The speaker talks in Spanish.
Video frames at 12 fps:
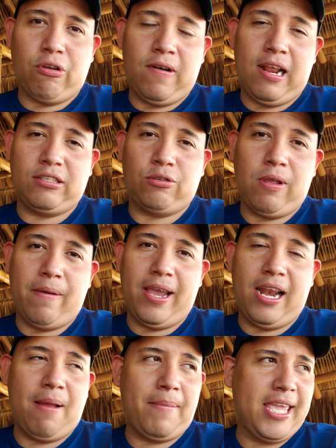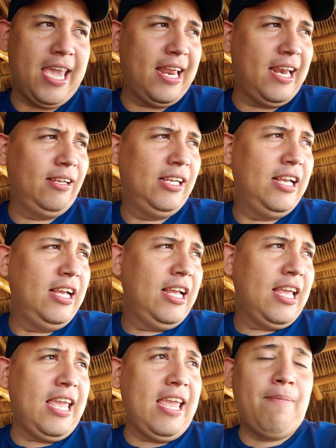Son las 9 de la mañana
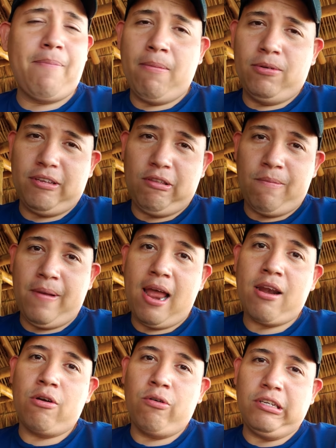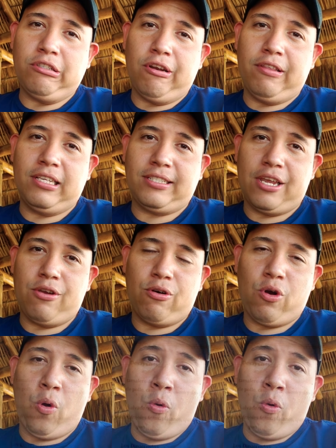y vamos a tomar nuestro desayuno.